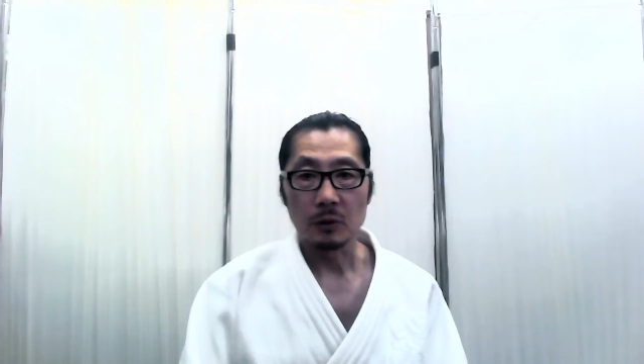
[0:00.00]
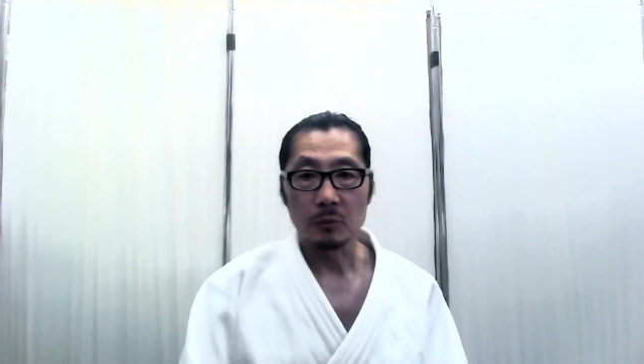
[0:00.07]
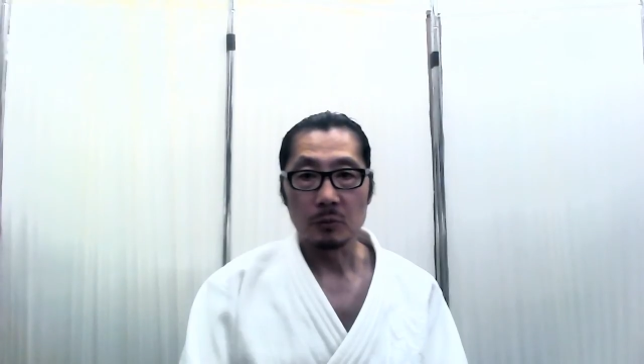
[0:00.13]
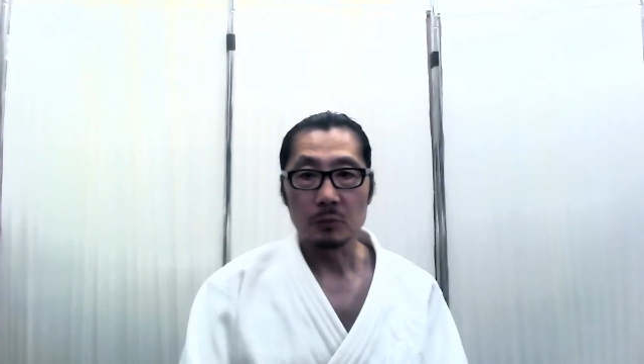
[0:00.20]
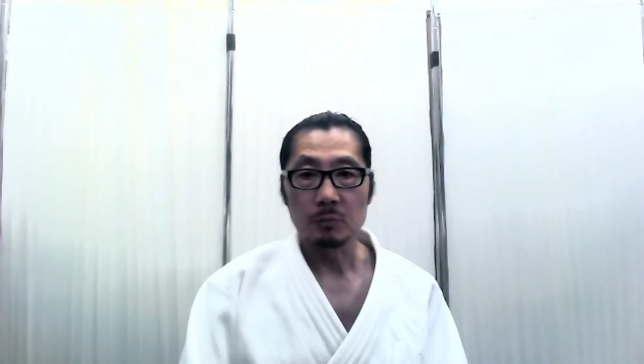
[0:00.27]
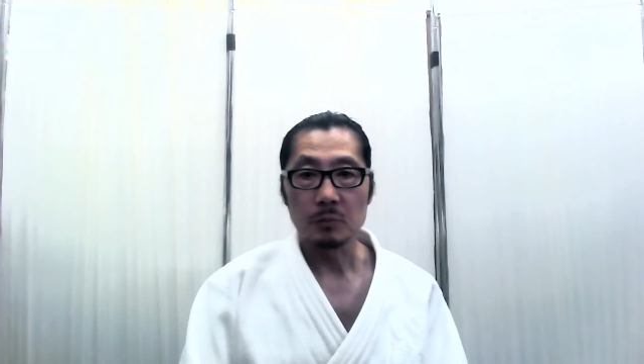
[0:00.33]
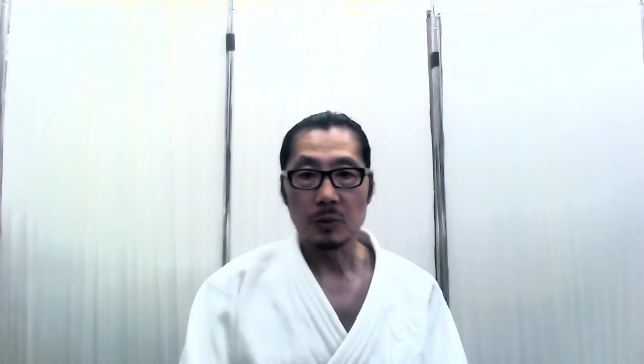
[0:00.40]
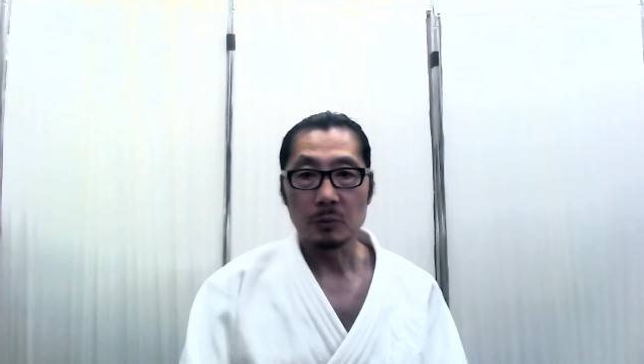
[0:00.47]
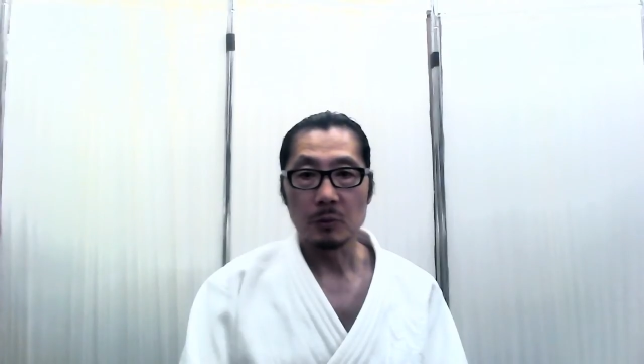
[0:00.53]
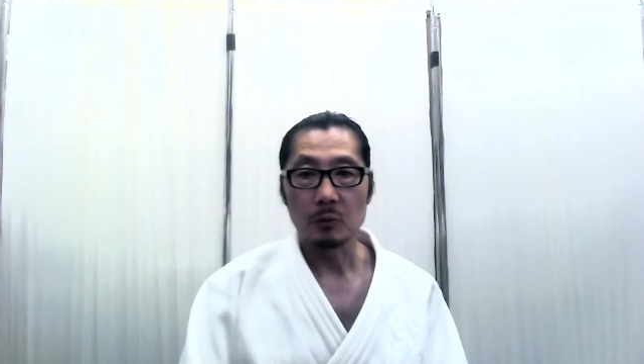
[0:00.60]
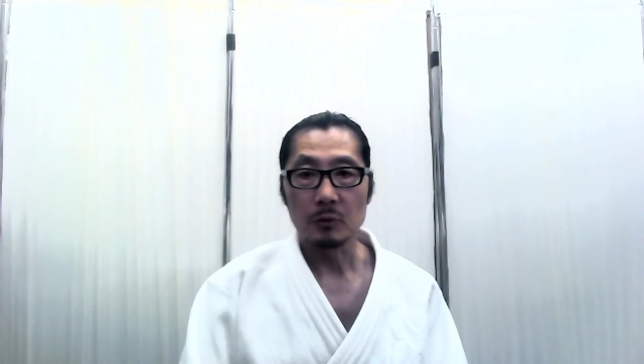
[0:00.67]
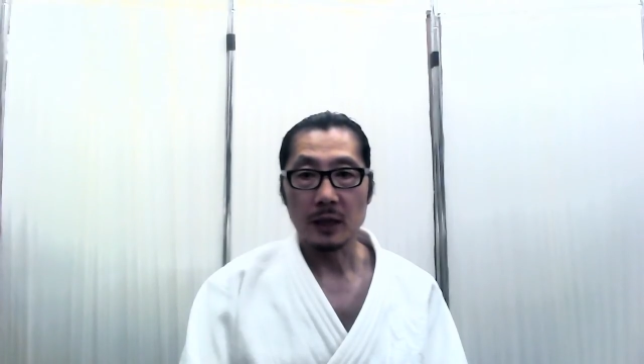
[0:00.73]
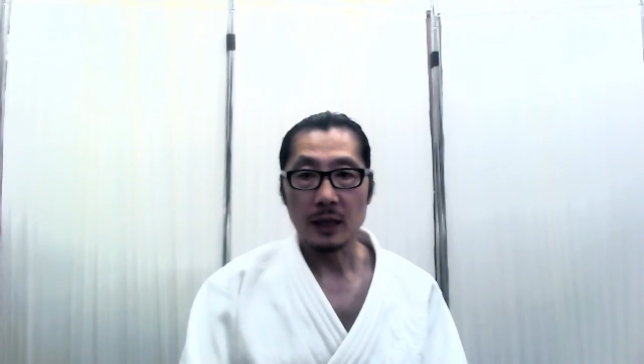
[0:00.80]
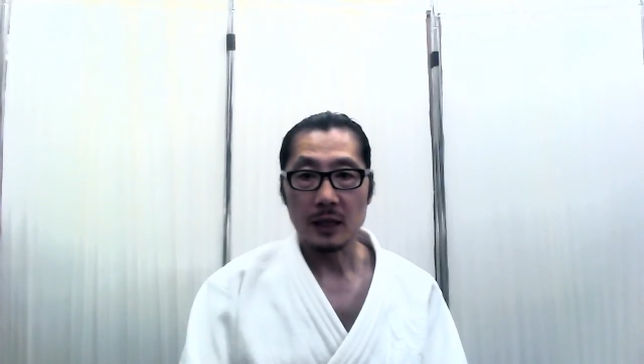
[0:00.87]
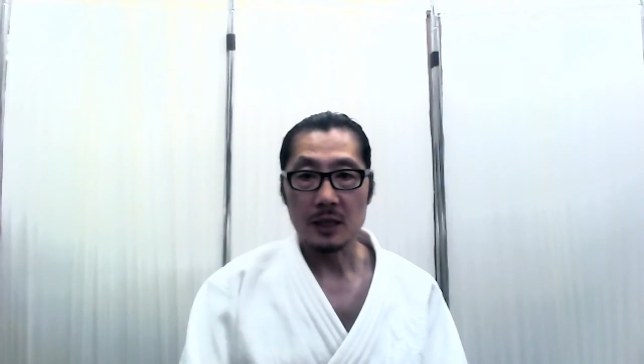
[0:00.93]
の分泌
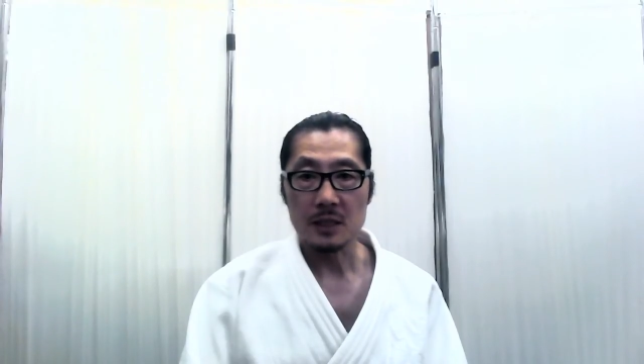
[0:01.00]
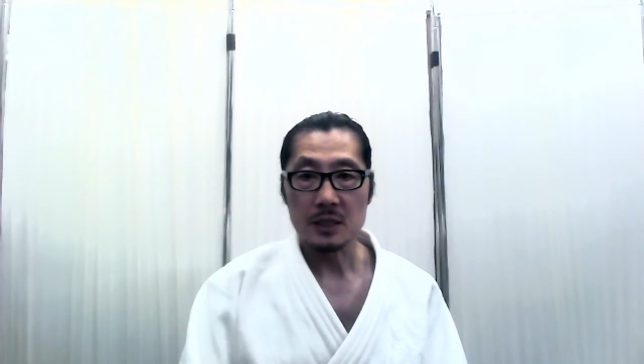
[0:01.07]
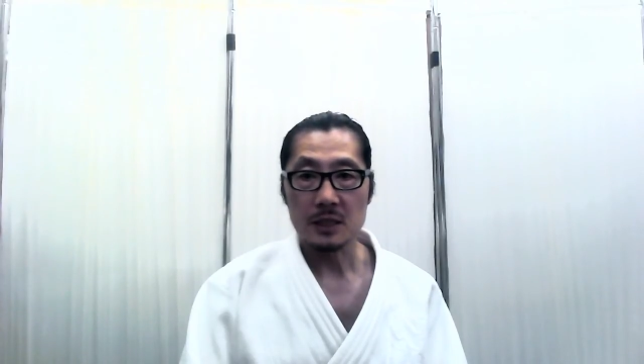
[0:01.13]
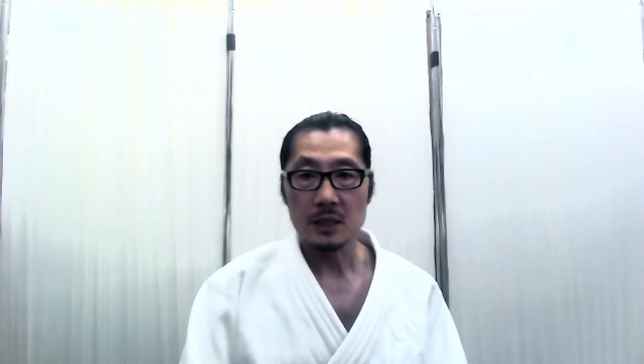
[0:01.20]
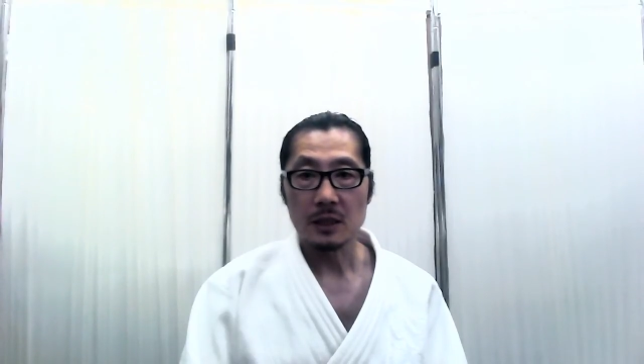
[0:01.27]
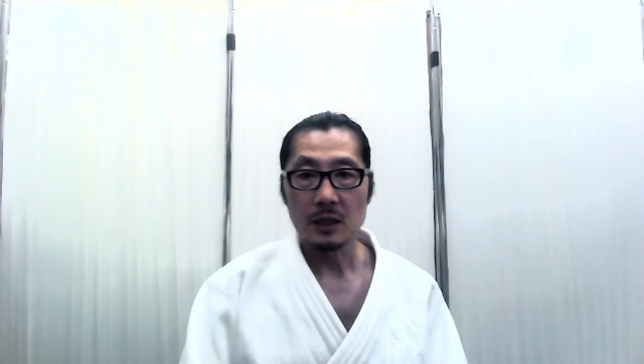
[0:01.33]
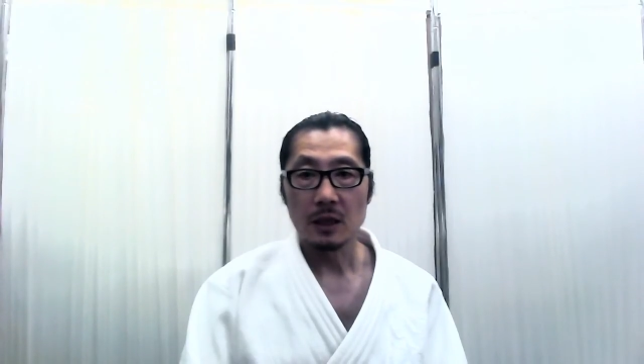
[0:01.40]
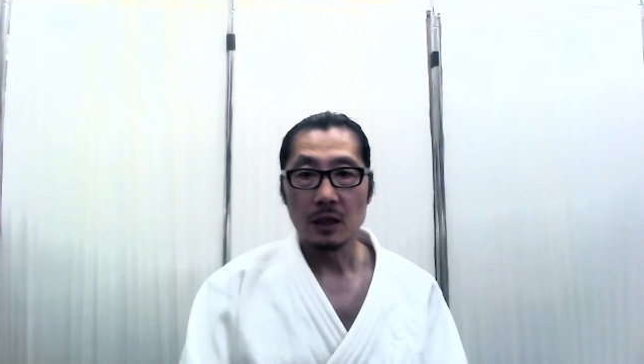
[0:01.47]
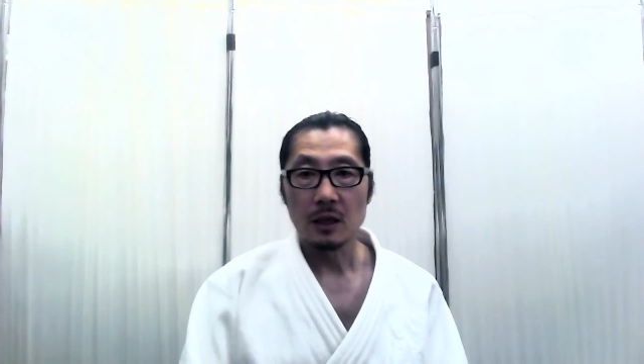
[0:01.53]
も促し、